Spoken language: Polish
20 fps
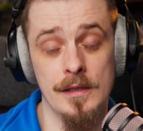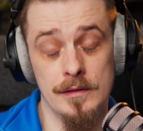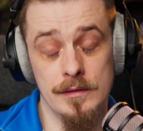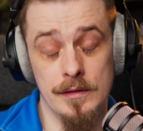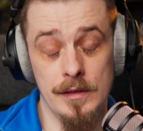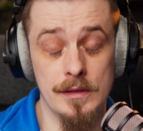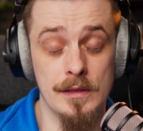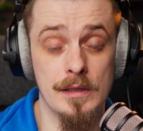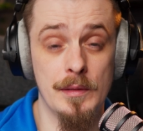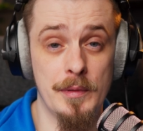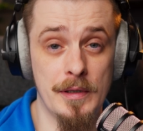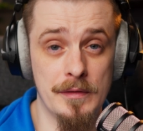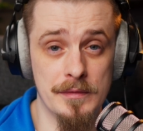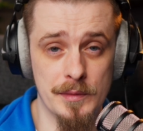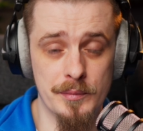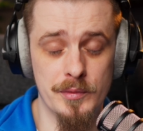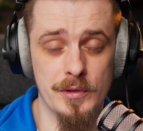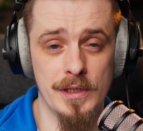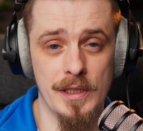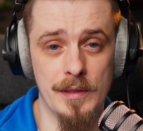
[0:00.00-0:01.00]
jest
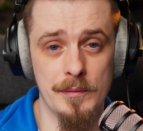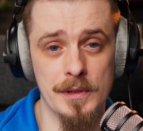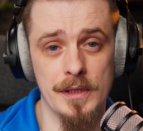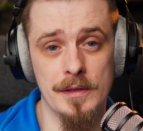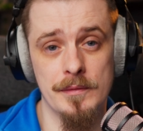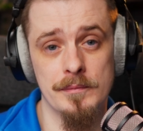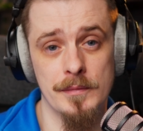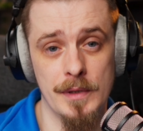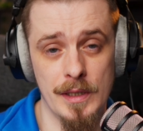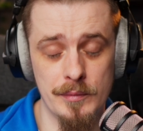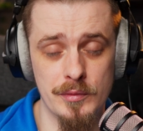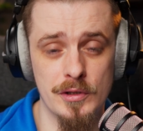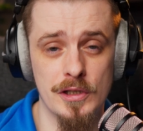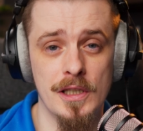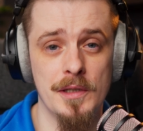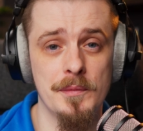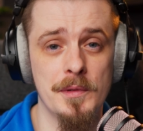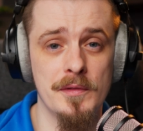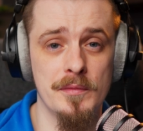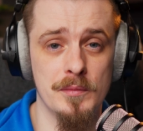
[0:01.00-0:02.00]
naprawdę przyjemne, a
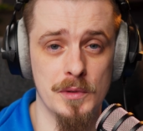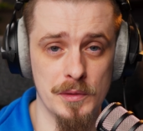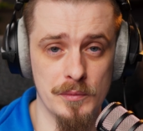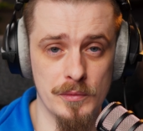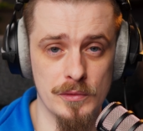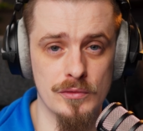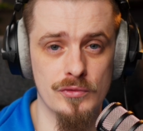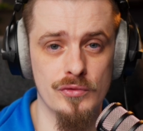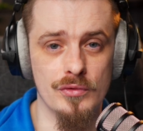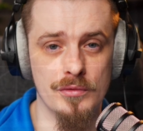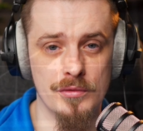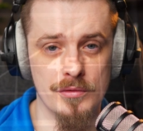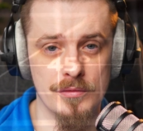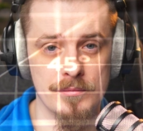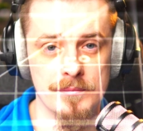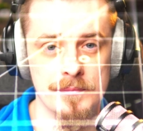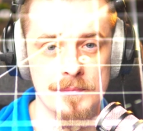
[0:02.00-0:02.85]
przynajmniej w moim odczuciu.